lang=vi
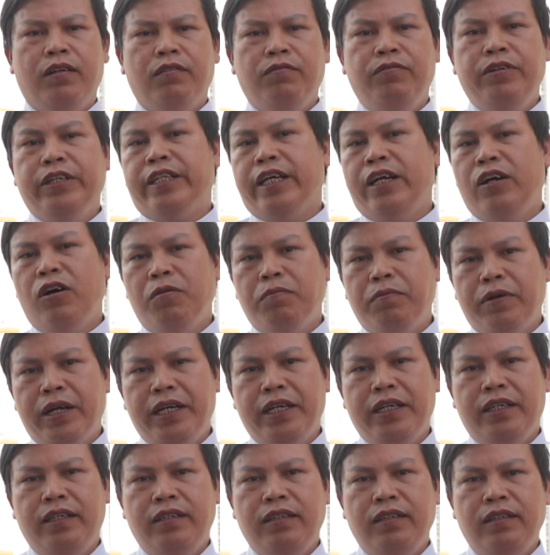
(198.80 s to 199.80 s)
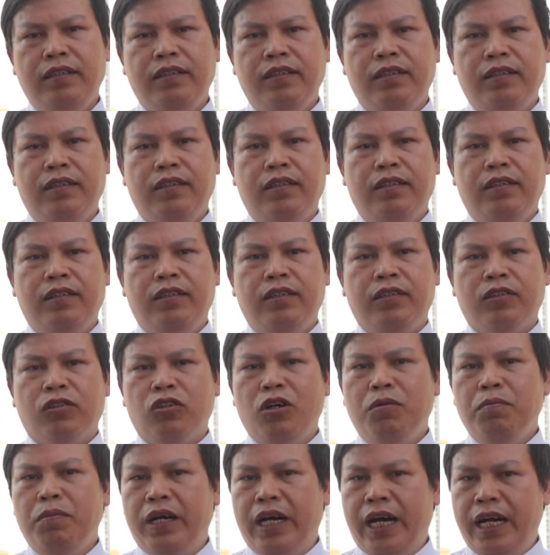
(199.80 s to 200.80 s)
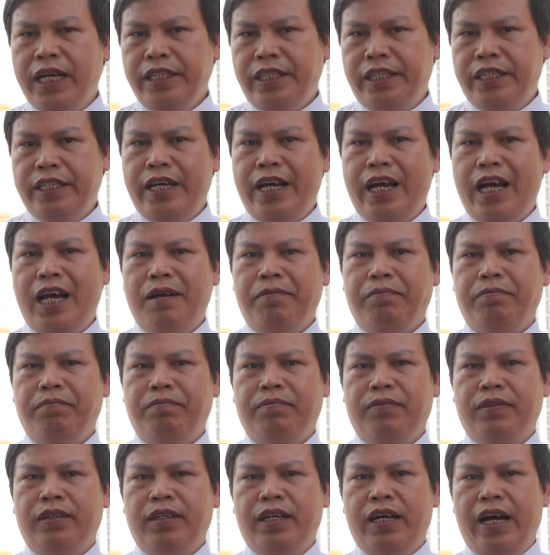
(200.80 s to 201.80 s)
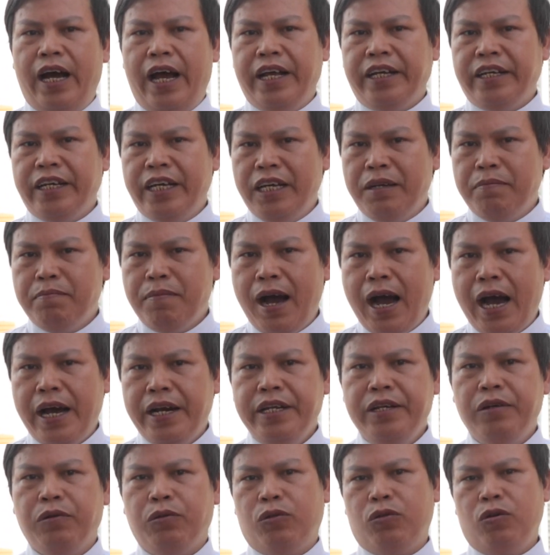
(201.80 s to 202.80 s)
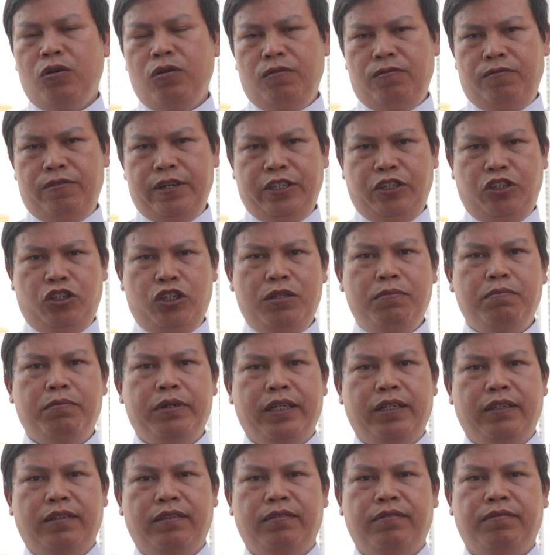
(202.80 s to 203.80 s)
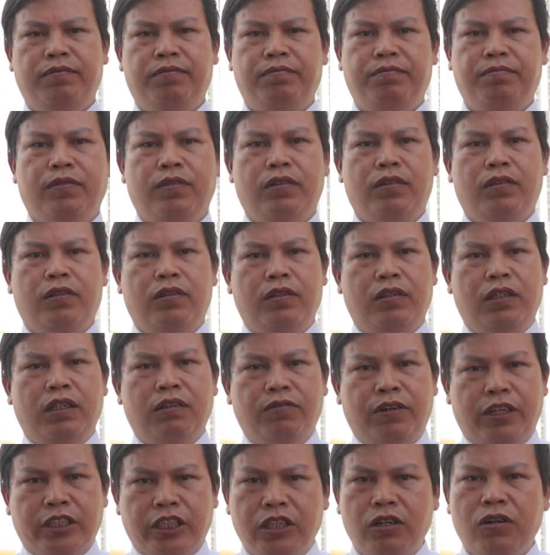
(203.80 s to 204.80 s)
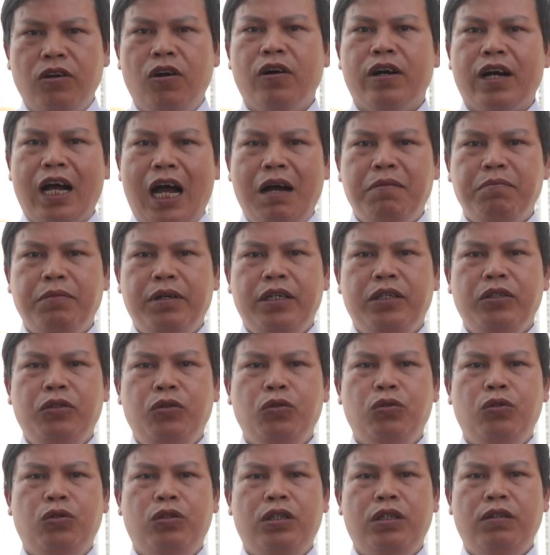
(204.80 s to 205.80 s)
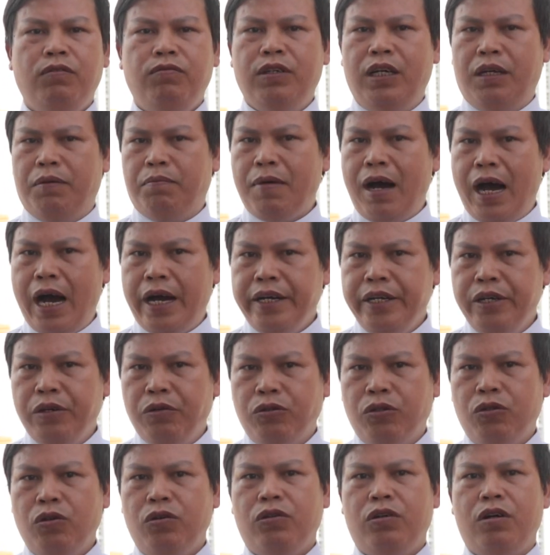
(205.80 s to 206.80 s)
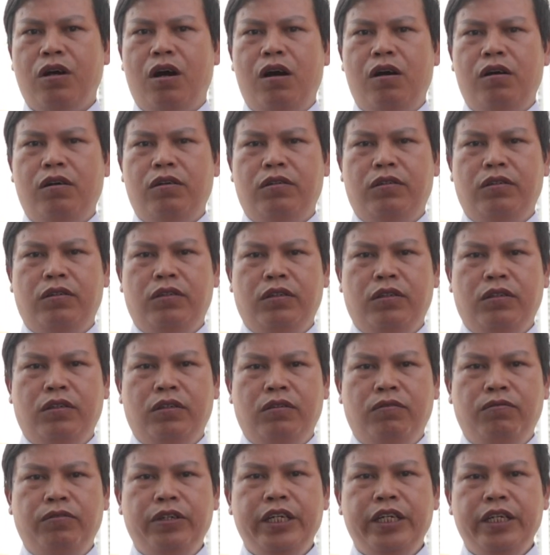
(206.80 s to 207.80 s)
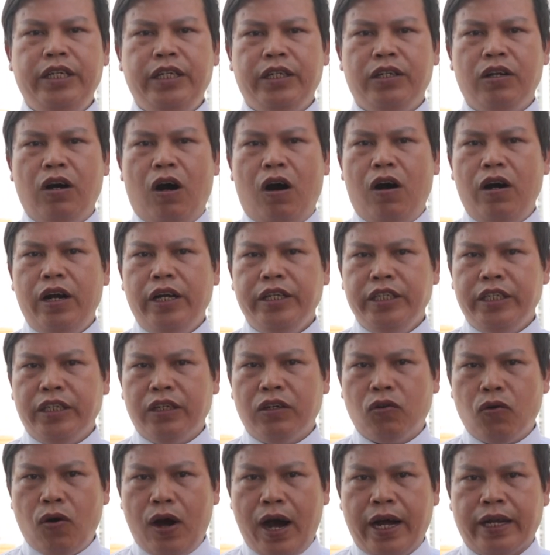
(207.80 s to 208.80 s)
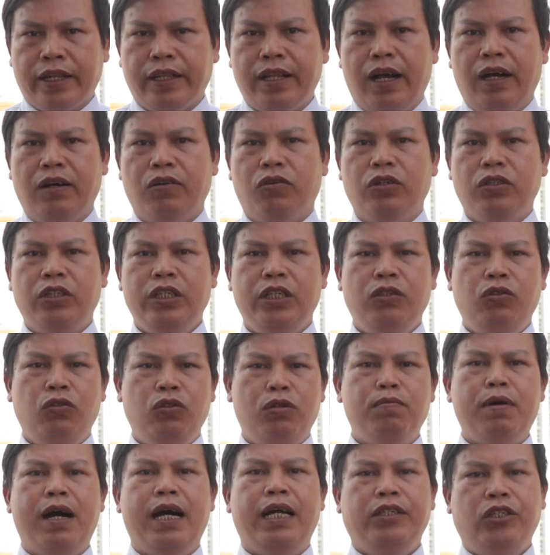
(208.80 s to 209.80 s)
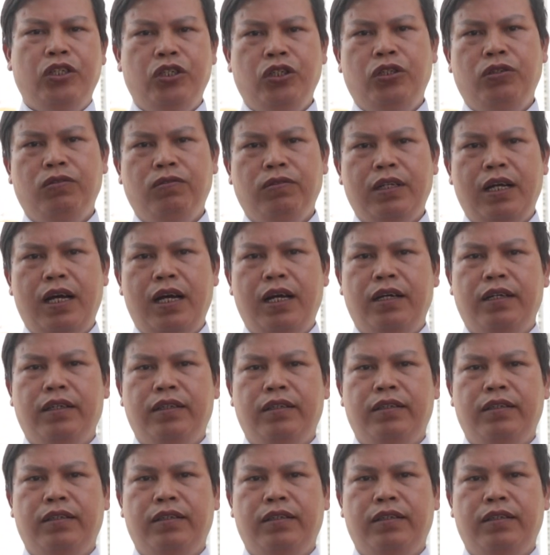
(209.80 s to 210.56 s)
Vì thế hôm nay tôi mời anh chị em hãy nghĩ ba điều tốt về chính mình và sau đó cảm ơn Chúa về ba điều tốt đó vì đó là những quà tặng của Thiên Chúa ban cho chúng ta.